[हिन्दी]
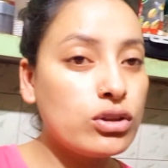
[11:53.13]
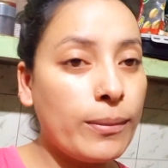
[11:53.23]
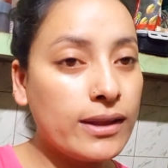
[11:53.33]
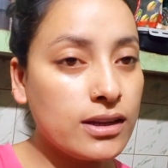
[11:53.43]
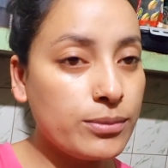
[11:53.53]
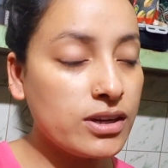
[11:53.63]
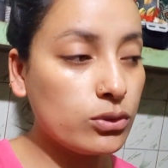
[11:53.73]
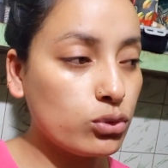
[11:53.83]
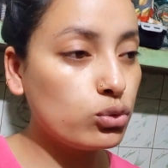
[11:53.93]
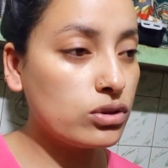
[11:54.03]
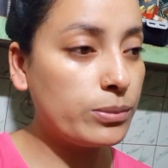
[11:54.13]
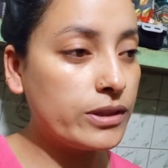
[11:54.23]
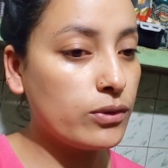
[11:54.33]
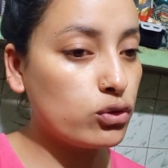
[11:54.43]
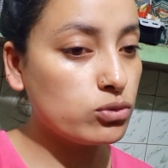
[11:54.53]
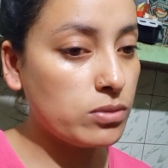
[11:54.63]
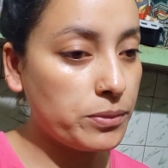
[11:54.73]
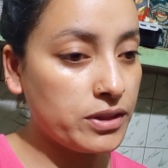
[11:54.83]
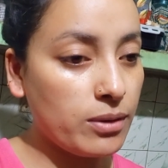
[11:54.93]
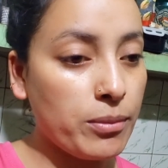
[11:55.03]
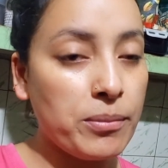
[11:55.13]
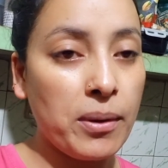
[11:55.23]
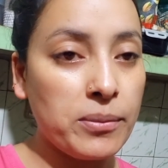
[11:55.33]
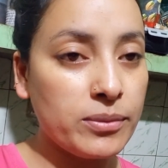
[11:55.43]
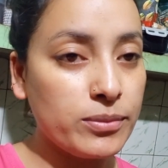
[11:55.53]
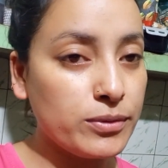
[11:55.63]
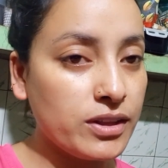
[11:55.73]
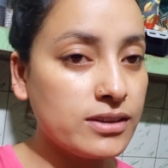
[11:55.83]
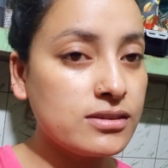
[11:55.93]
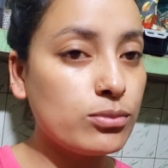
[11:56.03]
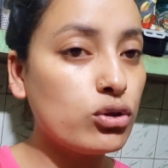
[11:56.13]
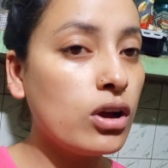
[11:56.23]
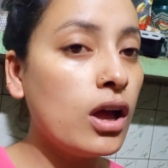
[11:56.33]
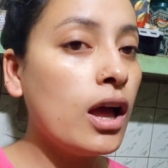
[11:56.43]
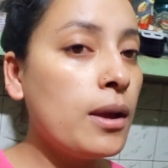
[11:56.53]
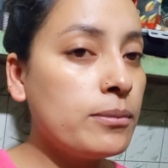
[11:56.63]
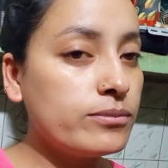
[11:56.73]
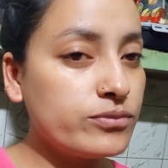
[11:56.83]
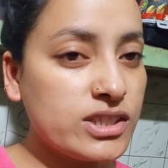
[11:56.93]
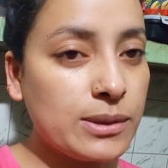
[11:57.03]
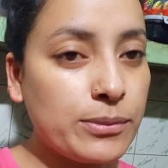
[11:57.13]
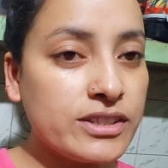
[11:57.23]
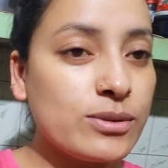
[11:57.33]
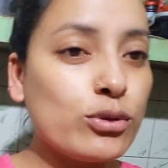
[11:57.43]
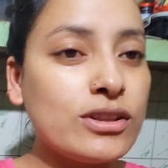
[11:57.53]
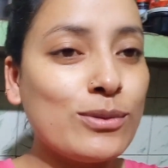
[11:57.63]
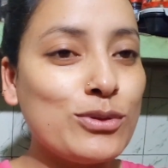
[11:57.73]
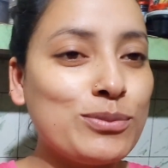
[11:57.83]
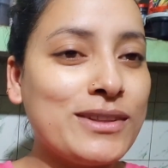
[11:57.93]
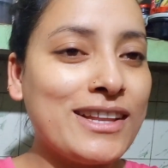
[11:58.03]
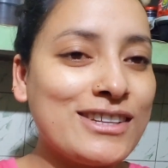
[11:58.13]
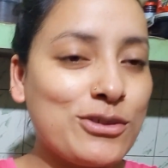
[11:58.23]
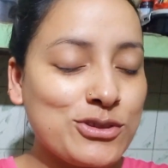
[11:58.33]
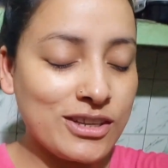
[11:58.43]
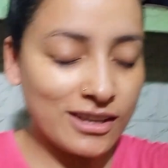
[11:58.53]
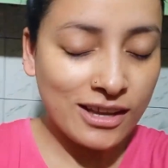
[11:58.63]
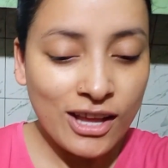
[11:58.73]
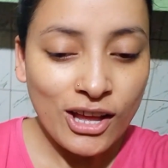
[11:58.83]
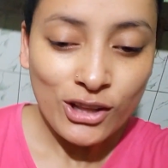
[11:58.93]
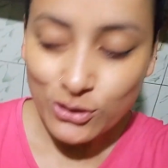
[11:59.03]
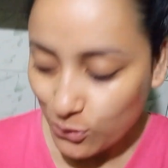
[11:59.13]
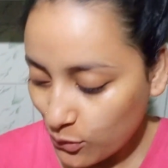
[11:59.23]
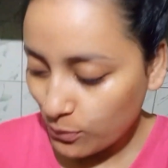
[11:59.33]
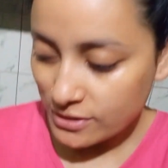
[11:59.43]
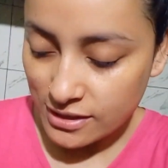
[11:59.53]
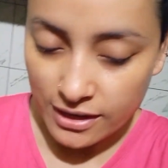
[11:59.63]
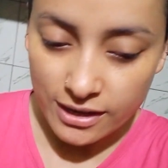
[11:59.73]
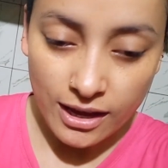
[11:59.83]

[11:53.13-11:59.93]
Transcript: है महेंद्र अभी रात को दूध भी पीते हैं वो सुबह पीते हैं मम्मी पापा भी पीते हैं सब लोग जिसकी मर्ज़ी जब होती तब दूध पीता है ऐसा कुछ नहीं है तो बस यही है